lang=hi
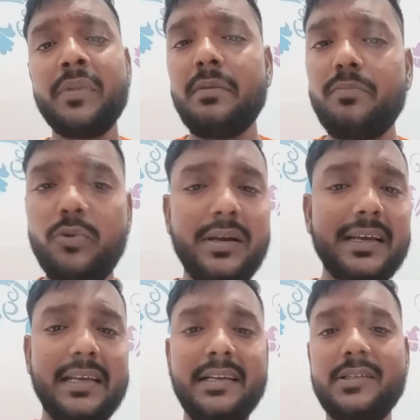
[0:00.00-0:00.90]
पूरा
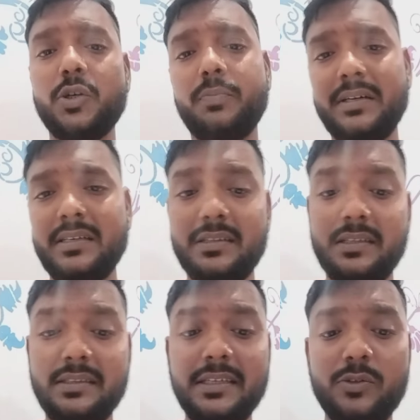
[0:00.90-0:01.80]
कैरियर चौपट कर
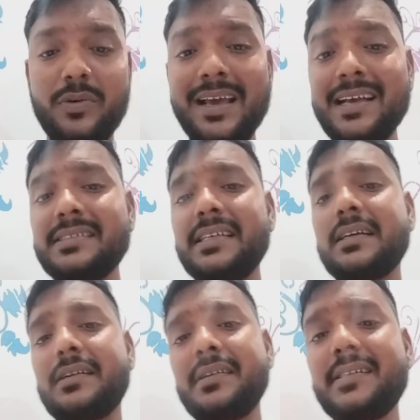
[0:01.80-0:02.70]
देती है तो ऐसी
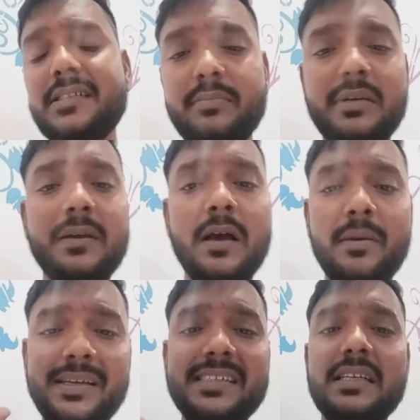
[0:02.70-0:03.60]
कंडीशन में
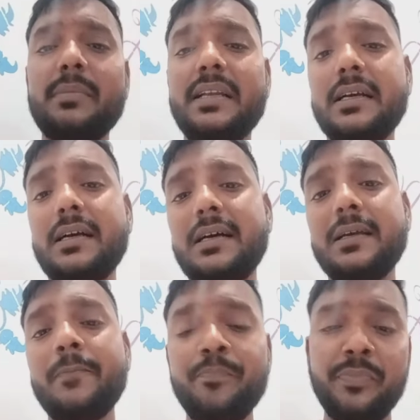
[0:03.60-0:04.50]
हमेशा मैंने कहा
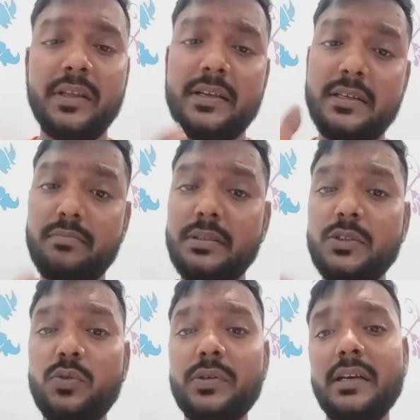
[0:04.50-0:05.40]
है कि जब भी
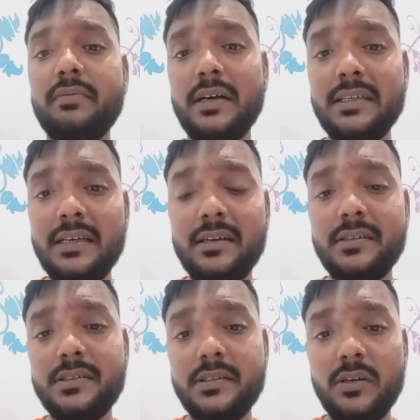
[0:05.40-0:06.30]
झूठी एफ
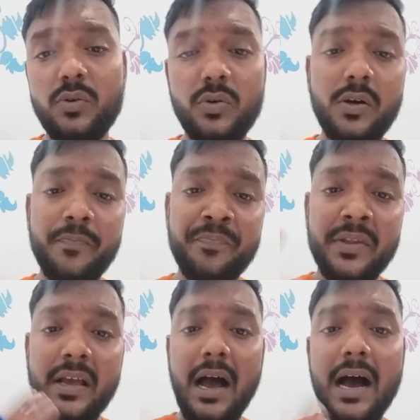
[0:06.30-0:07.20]
रजिस्टर हो
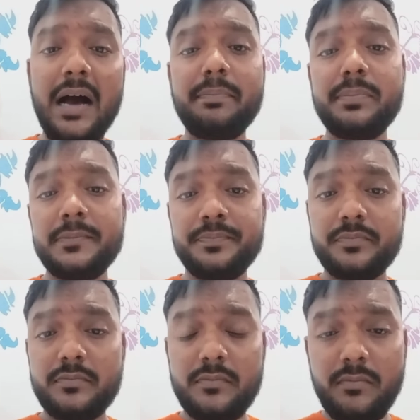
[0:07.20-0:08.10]
आप
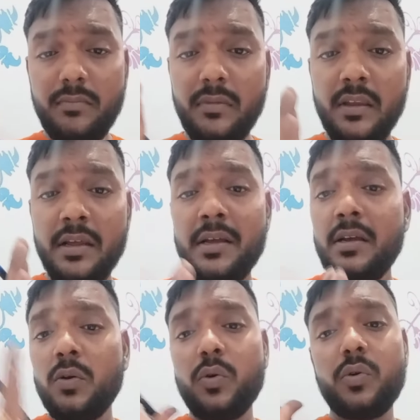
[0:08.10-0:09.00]

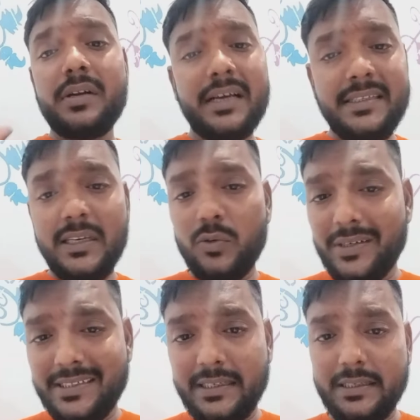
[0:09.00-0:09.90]
कोर्ट आइए
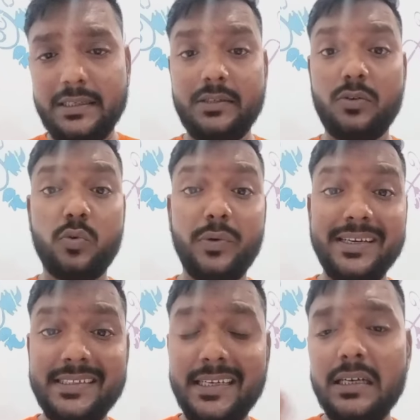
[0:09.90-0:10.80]
क्वेश्चन के लिए और
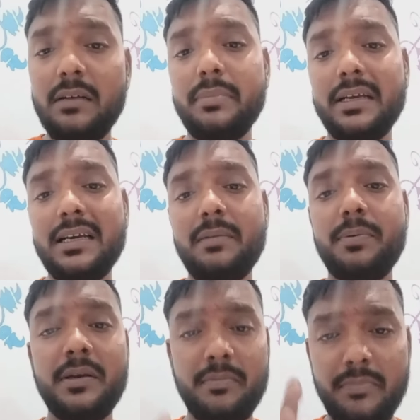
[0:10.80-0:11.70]
क्वेश्चन का विकल्प
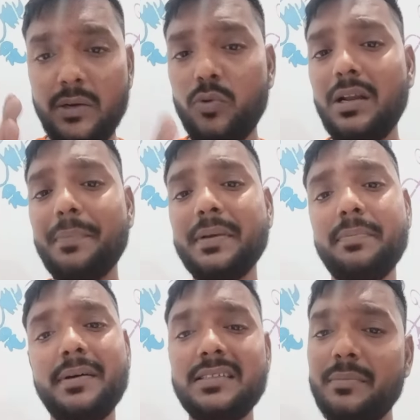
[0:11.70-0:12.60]
बिल्कुल आपके
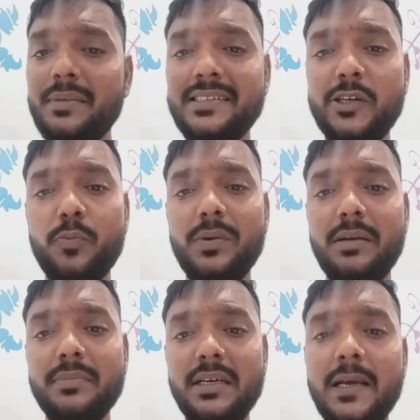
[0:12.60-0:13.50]
पास हमेशा
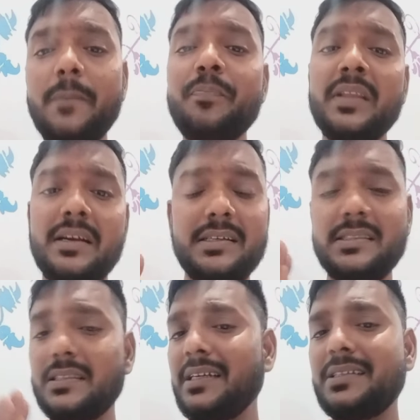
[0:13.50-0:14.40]
उपलब्ध है
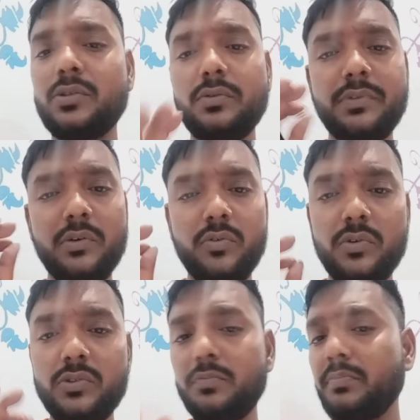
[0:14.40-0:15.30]
डिस्क्रिप्शन ऑफ द
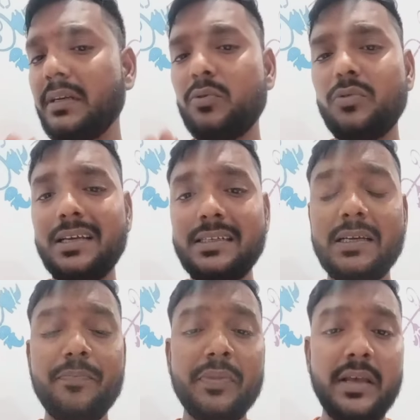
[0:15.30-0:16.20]
कोर्ट तो बिल्कुल है
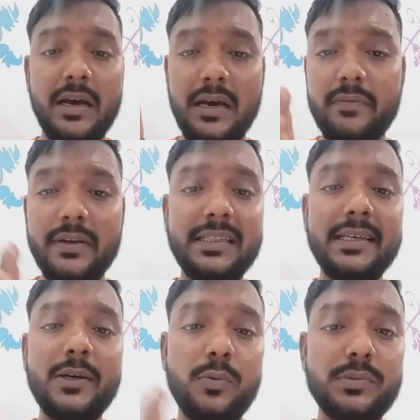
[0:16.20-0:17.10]
ये हर व्यक्ति
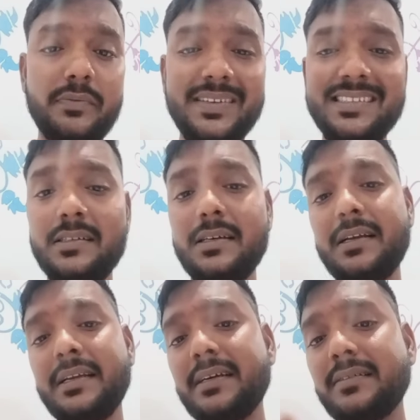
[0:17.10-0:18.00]
का ऑब्जर्वेशन
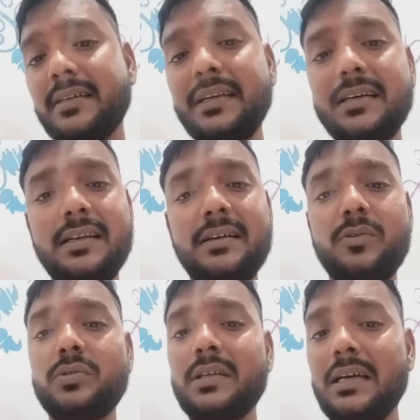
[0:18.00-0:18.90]
करने का तरीका अलग
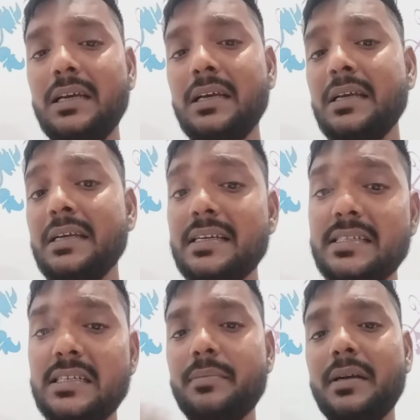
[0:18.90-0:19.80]
होता है
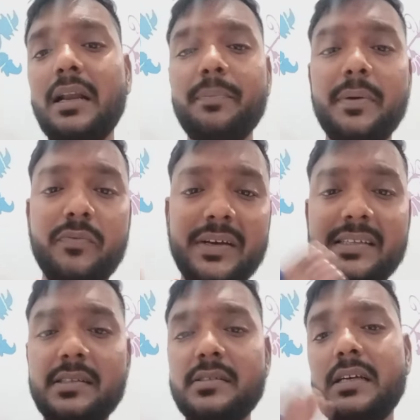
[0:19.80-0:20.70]
किसी मैटर पर वही
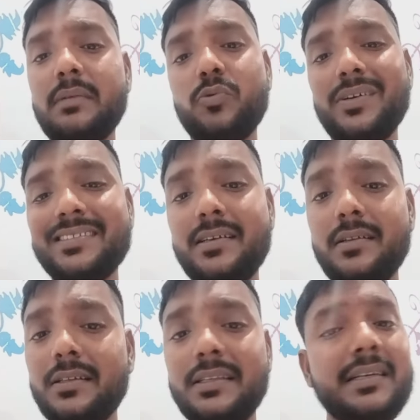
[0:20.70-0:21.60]
जज साहब क्वेश्चन कर
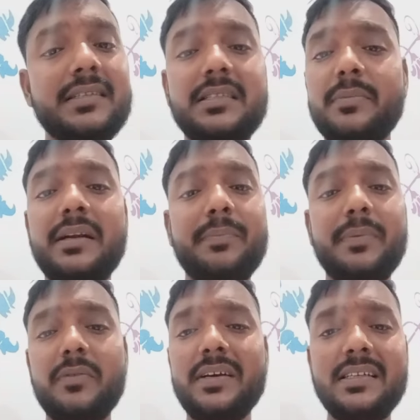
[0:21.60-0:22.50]
देते हैं किसी मैटर
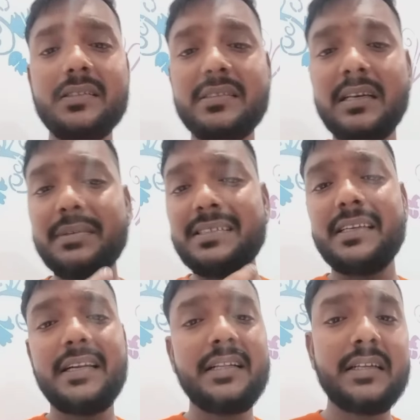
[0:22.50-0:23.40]
पर वही जज साहब स्टे
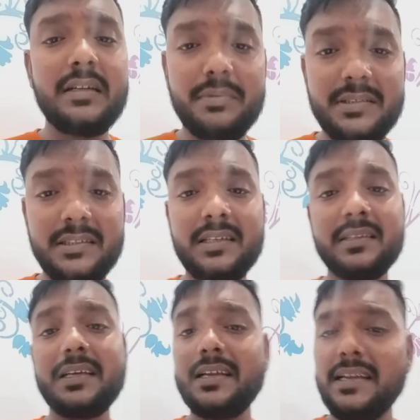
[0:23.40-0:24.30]
नहीं देना पसंद
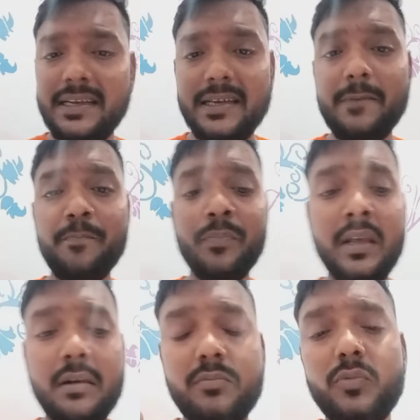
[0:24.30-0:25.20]
करते हैं लेकिन
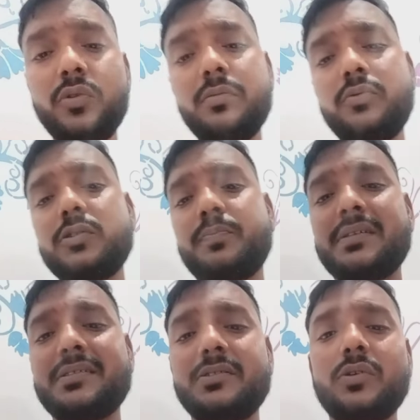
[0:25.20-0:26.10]
मूलभूत
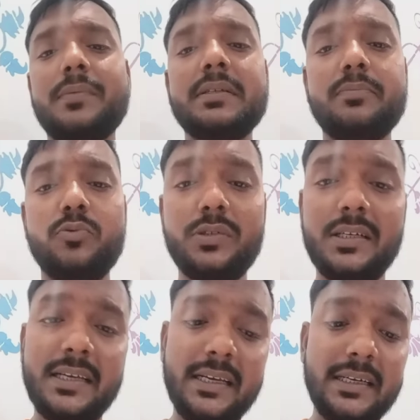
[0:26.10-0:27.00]
प्रश्न जो आपसे पूछा
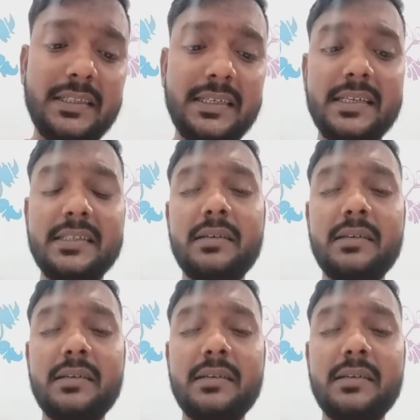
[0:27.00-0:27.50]
जाएगा देखिए जब